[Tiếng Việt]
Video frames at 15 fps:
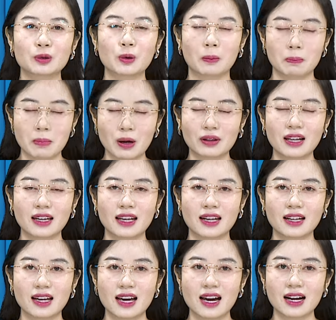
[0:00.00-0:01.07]
của Báo Thanh Niên
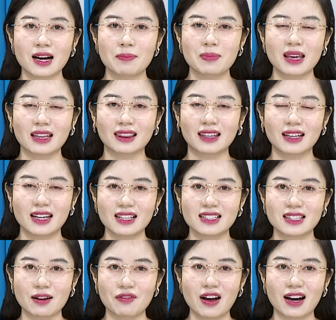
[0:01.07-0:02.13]
cập nhật tình hình
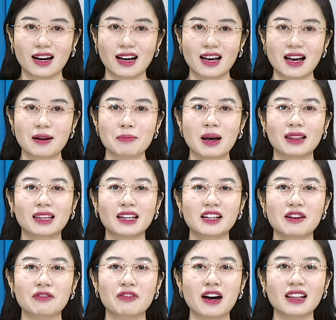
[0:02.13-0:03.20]
giá vàng. Bản tin
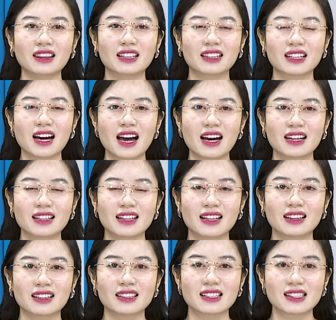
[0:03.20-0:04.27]
được phát từ thứ hai đến
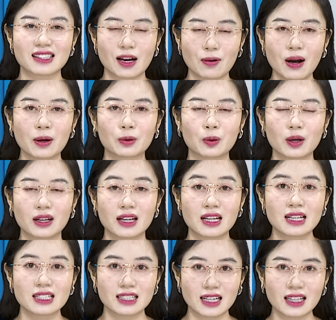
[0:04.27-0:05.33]
thứ sáu hàng tuần
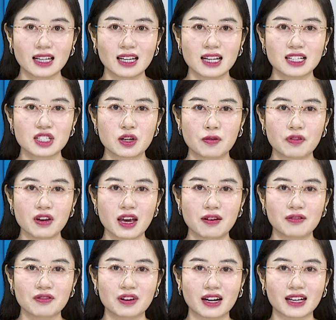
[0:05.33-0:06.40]
trên Thanh niên.vn số
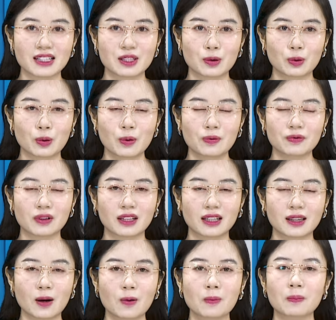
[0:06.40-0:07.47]
và kênh YouTube và
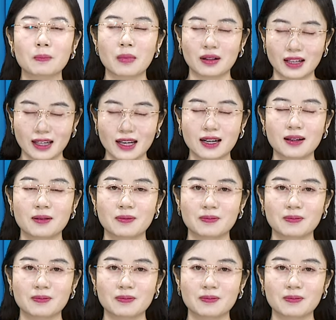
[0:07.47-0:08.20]
TikTok Báo Thanh Niên.